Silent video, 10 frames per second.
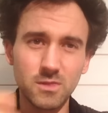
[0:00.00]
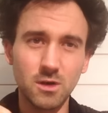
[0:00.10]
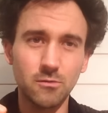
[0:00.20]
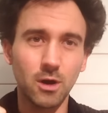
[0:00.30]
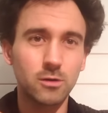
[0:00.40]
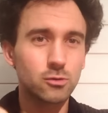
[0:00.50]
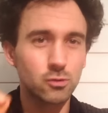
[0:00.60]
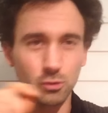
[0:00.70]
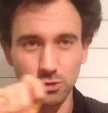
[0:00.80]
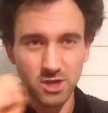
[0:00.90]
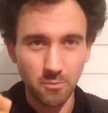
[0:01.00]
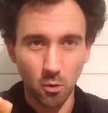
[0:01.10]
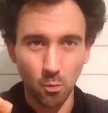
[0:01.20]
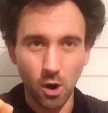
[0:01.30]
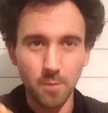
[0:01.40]
Voilà, ce que j'aime en
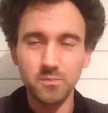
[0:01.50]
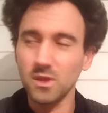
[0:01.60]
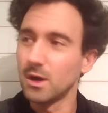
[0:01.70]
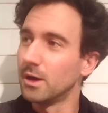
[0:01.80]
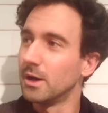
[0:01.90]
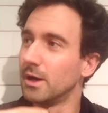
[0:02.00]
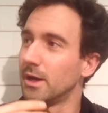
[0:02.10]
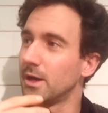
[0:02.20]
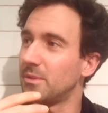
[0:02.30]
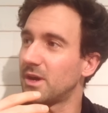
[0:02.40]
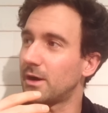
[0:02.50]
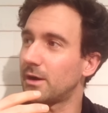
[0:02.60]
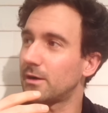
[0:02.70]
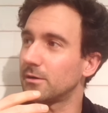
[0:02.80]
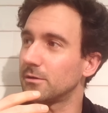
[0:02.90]
moi, eh
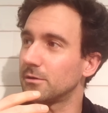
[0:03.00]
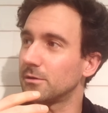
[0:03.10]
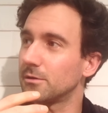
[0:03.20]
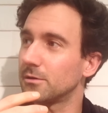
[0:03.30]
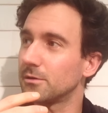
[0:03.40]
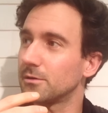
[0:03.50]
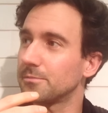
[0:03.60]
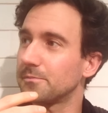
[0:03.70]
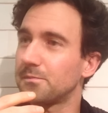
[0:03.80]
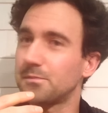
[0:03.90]
bien, euh,